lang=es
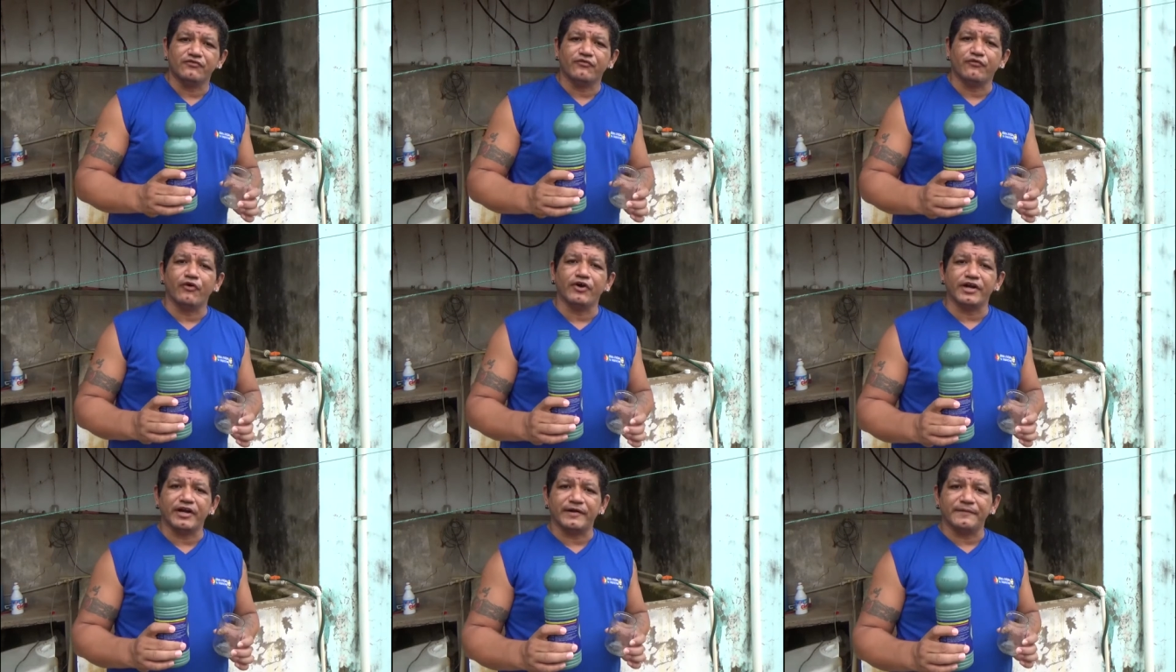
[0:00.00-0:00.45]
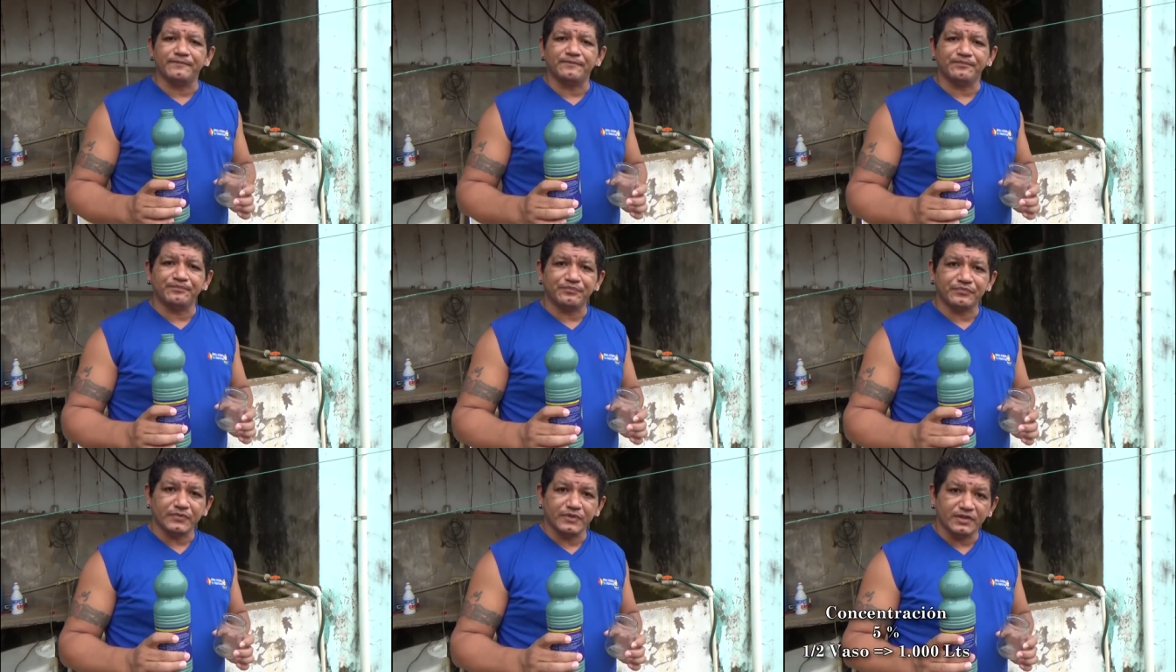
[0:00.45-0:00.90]
fuera
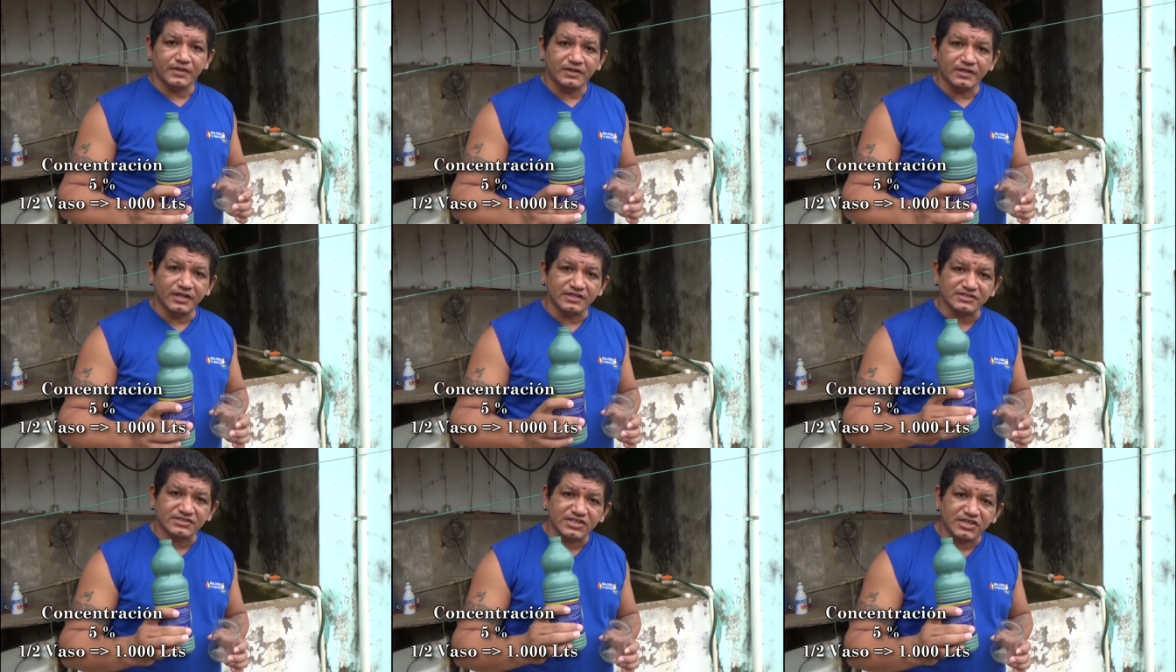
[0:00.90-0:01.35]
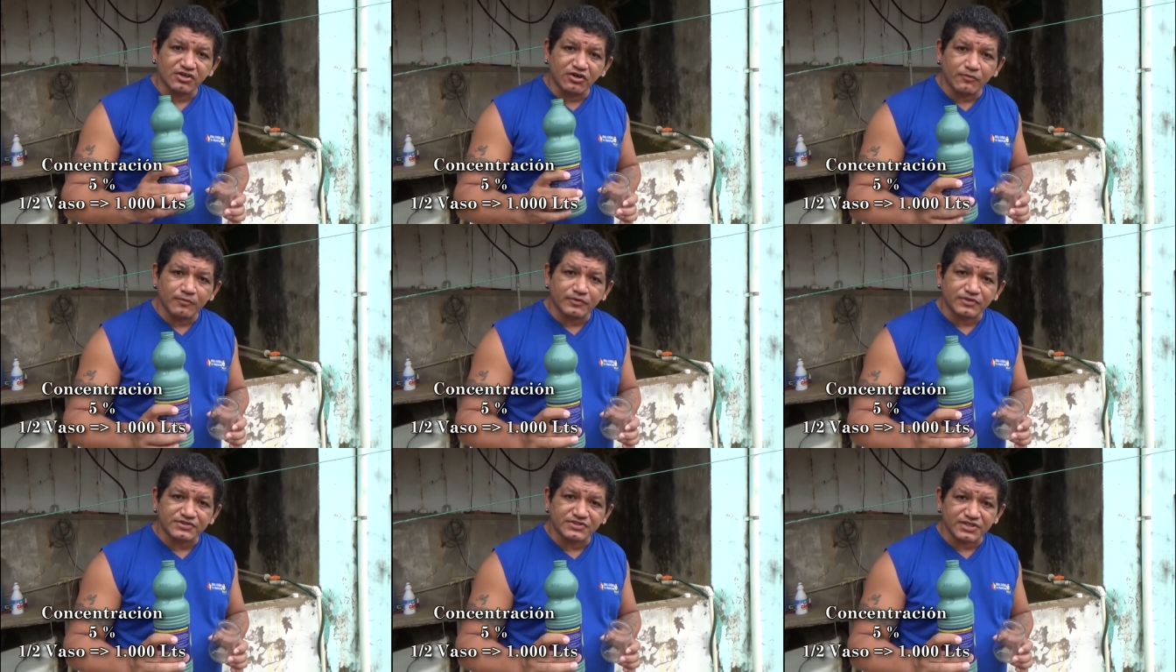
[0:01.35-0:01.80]
del
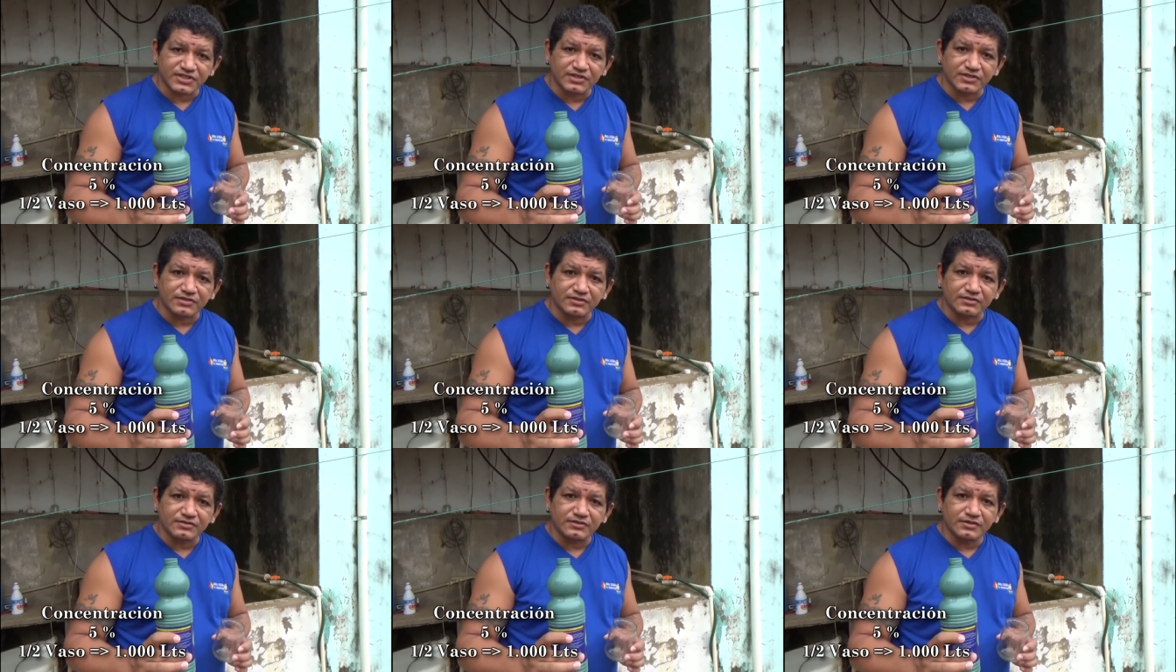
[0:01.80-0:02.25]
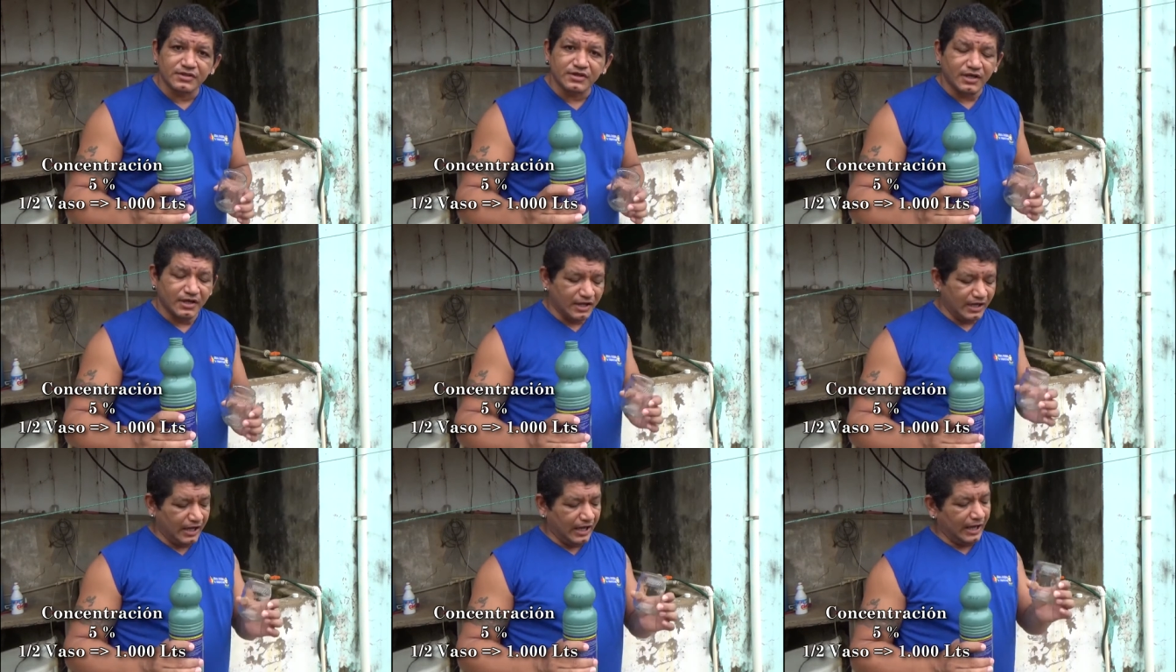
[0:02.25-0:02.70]
5%,
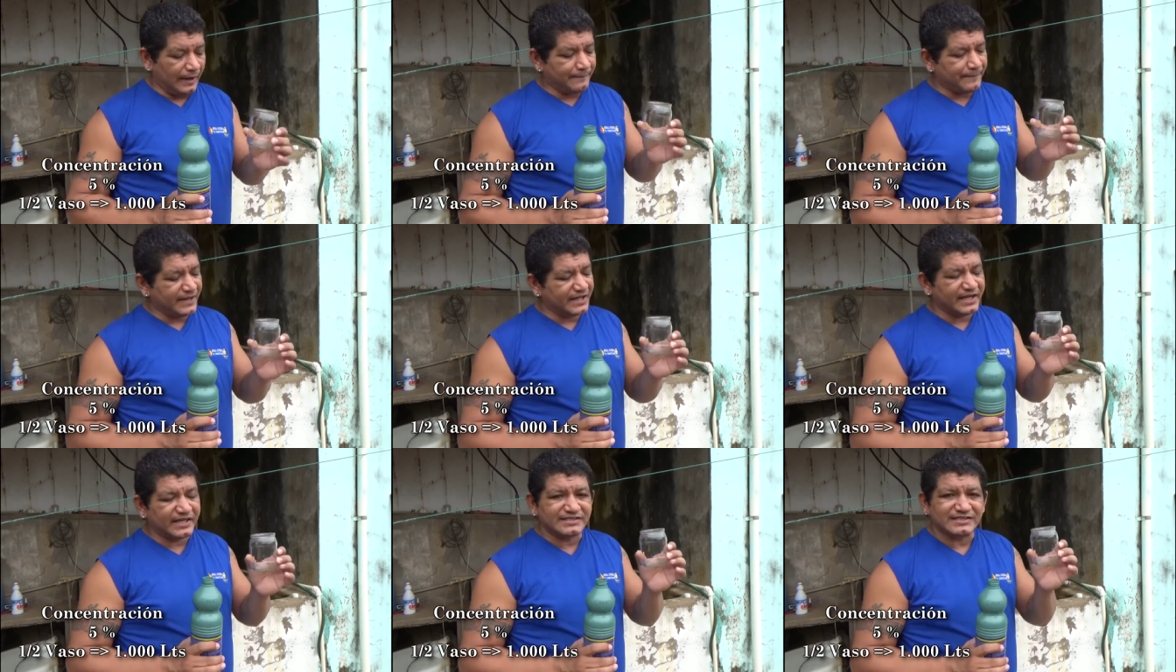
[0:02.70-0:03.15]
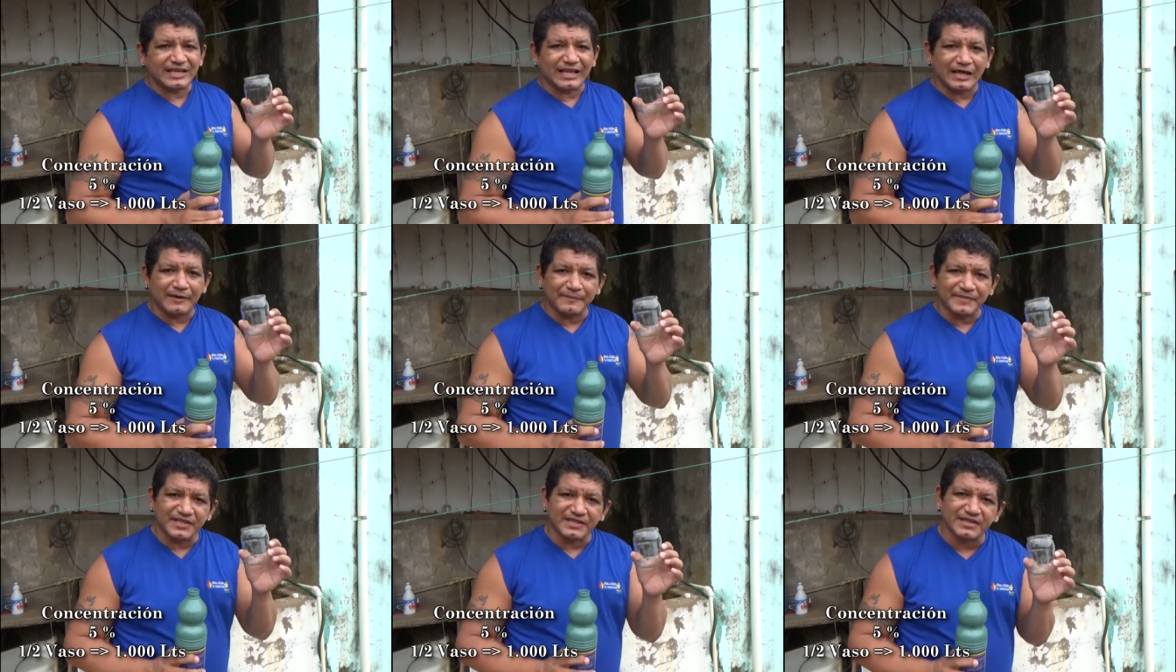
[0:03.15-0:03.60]
apenas
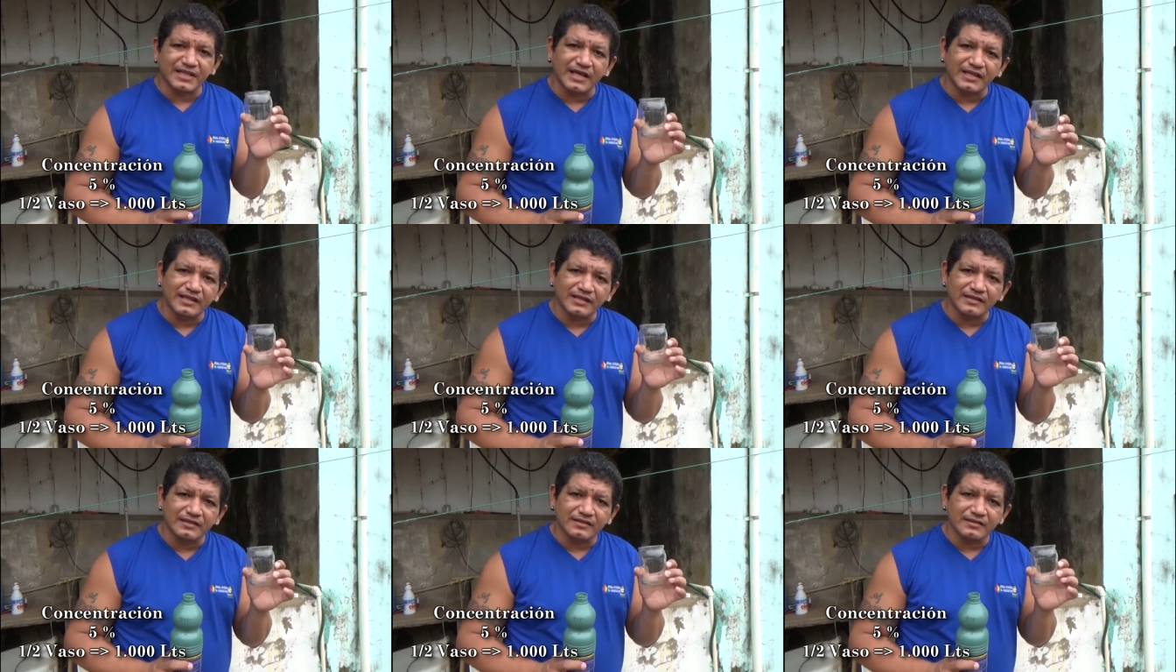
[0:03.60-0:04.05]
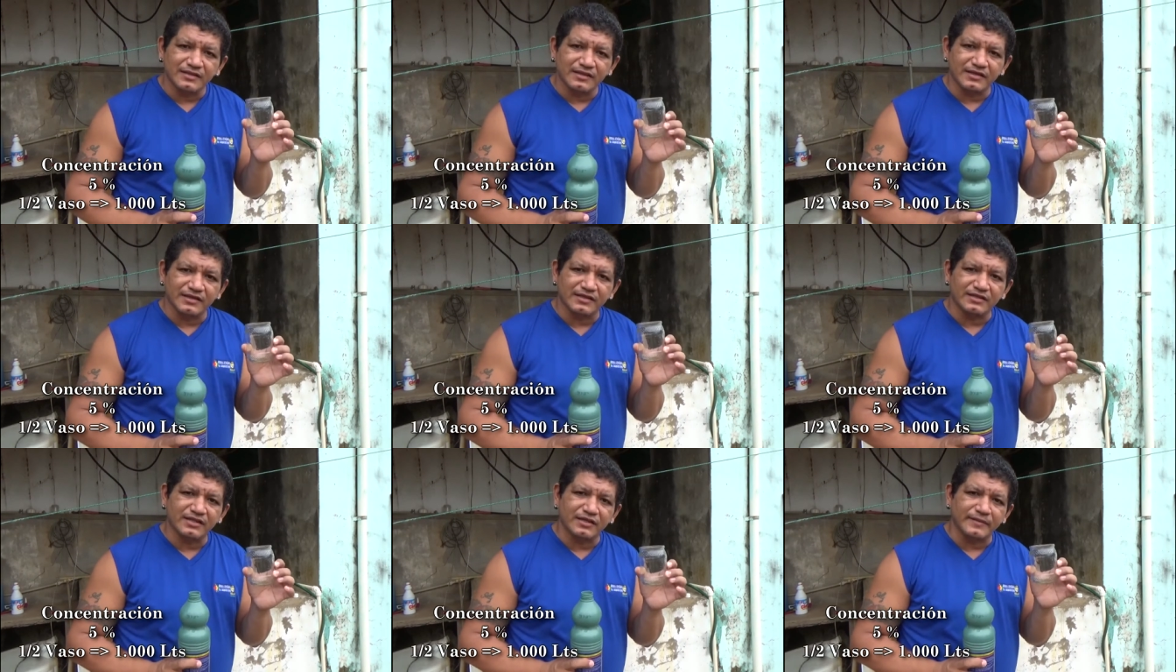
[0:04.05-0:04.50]
la mitad
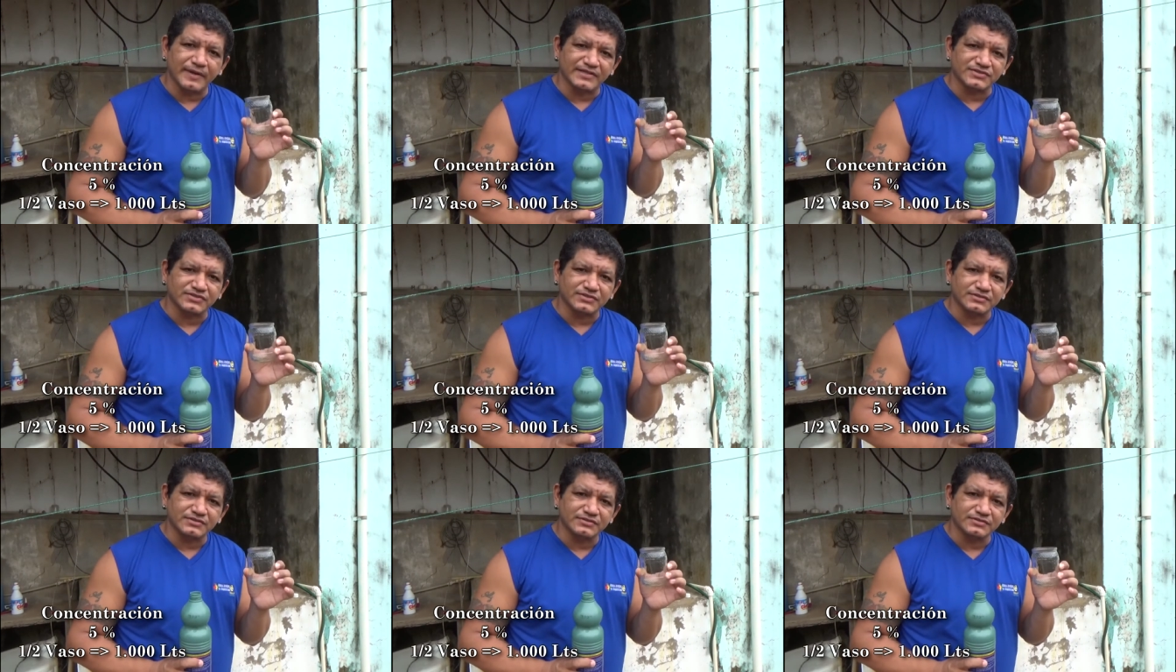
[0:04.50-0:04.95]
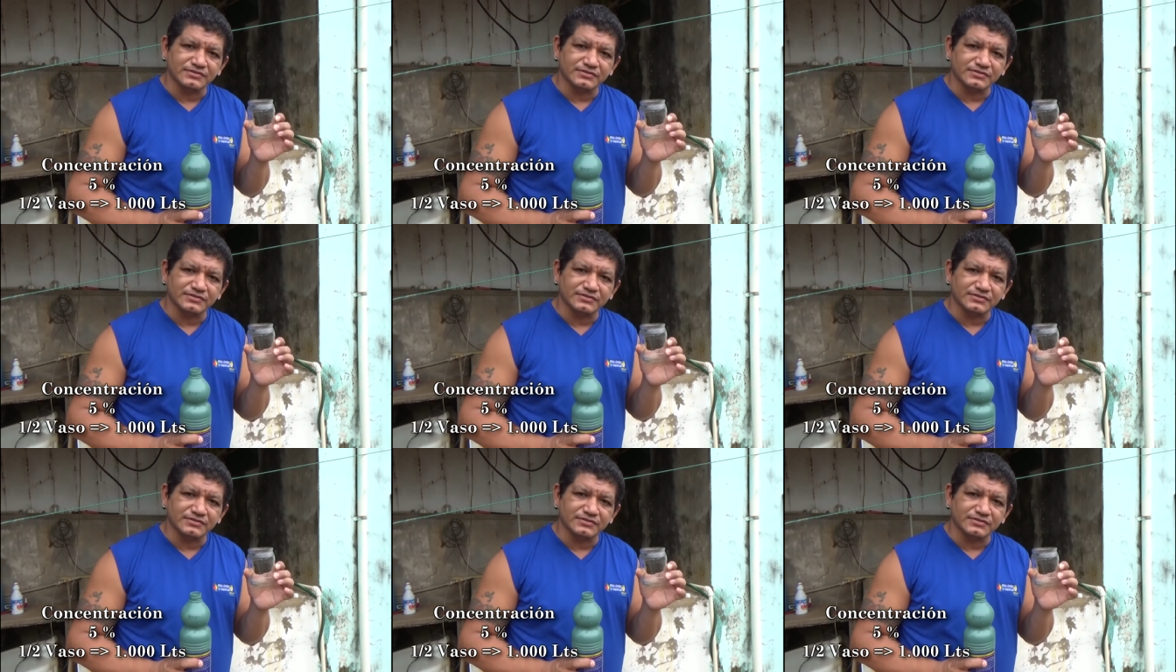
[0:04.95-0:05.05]
de este vaso.